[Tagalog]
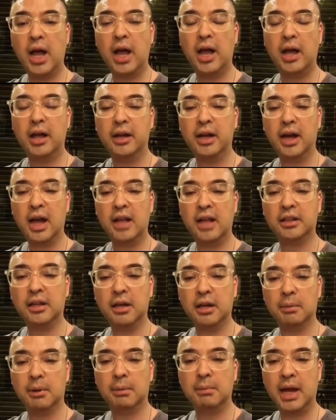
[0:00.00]
ng ating
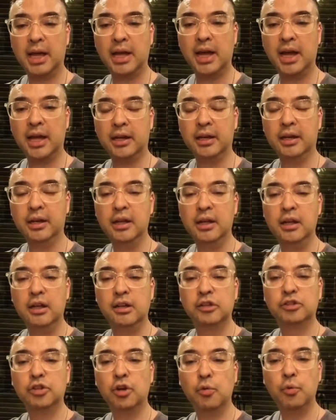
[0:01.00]
kababayan.
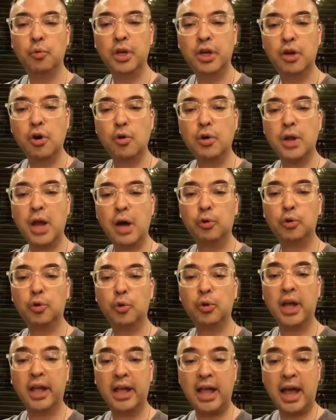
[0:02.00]
So we go now to the
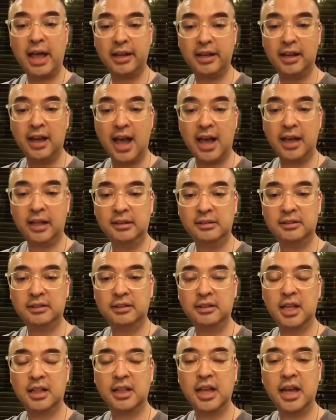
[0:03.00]
guidelines
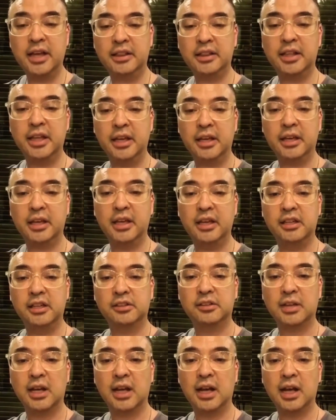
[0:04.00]
that I think is
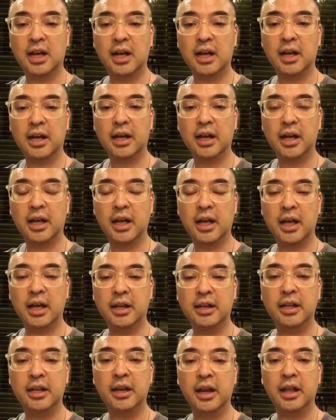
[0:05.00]
uh,
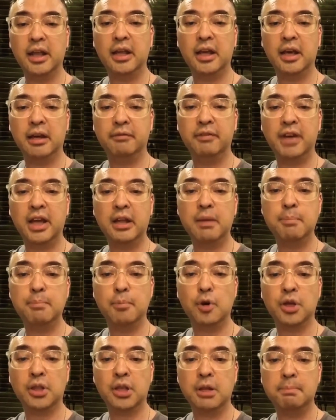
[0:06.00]
an, a very
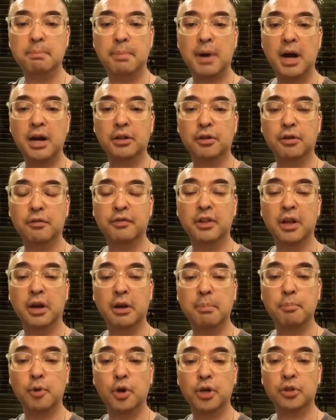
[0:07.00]
important part of the
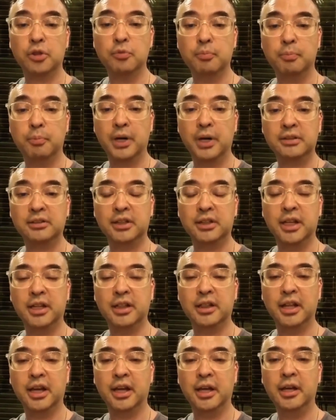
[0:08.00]
report ng
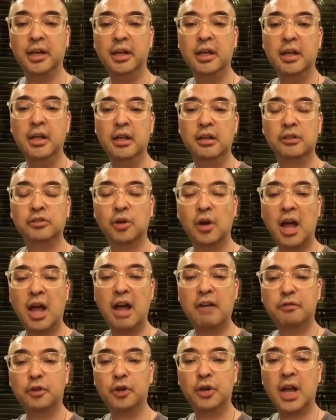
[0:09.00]
presidente. So
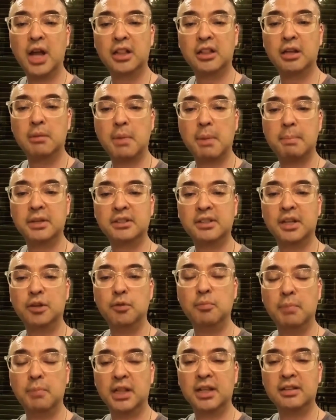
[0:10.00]
after natin mapasa ng
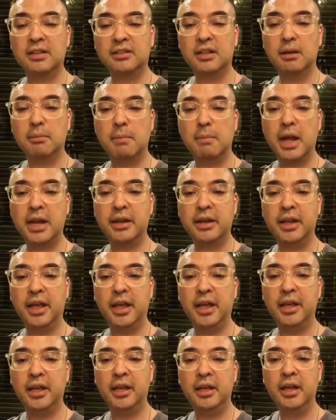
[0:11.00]
batas ng
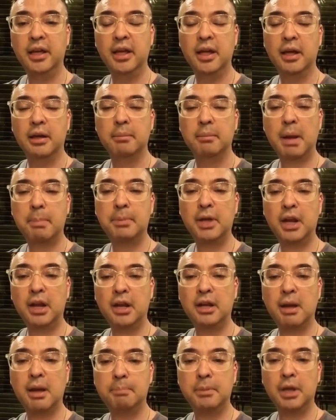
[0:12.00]
Monday, mapir
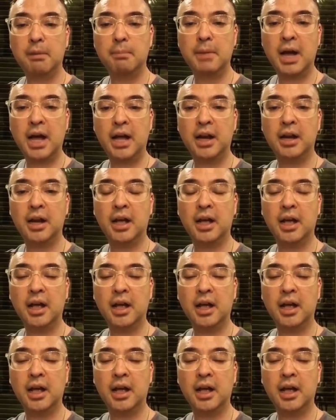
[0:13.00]
napirmahan uh,